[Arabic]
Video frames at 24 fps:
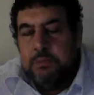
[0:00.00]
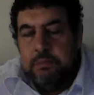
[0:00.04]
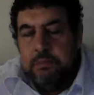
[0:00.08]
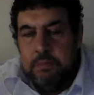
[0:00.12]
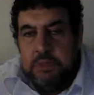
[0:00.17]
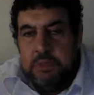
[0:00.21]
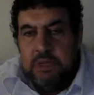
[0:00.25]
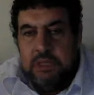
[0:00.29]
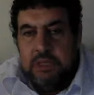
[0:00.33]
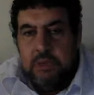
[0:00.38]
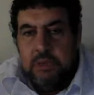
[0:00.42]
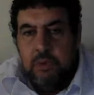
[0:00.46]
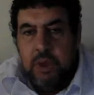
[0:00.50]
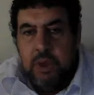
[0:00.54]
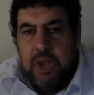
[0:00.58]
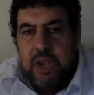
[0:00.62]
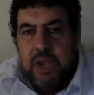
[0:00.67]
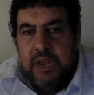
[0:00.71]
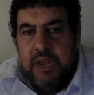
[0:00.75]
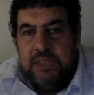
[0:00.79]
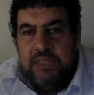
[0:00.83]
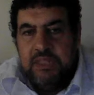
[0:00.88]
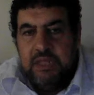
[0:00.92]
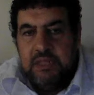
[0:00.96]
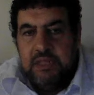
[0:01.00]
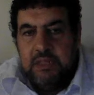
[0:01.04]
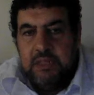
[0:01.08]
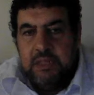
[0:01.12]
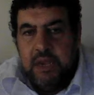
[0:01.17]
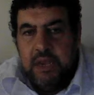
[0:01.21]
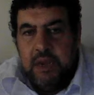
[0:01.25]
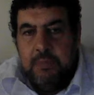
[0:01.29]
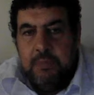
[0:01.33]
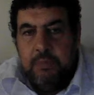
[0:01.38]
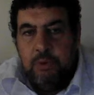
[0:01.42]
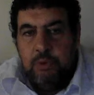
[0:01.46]
من الدول التي
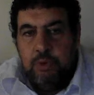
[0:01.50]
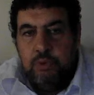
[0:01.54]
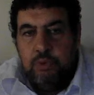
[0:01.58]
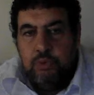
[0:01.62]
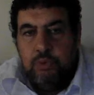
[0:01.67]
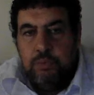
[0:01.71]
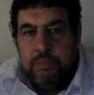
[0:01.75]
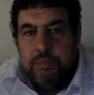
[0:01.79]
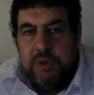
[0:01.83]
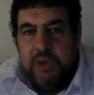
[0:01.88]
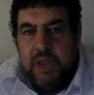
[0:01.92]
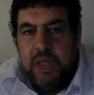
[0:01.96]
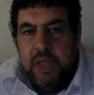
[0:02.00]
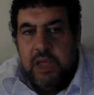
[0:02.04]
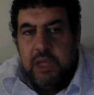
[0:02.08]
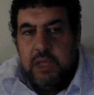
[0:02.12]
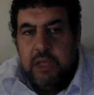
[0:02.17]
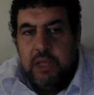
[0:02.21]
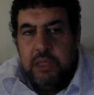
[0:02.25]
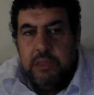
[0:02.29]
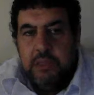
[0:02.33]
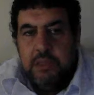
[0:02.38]
يتطلب القدوم منها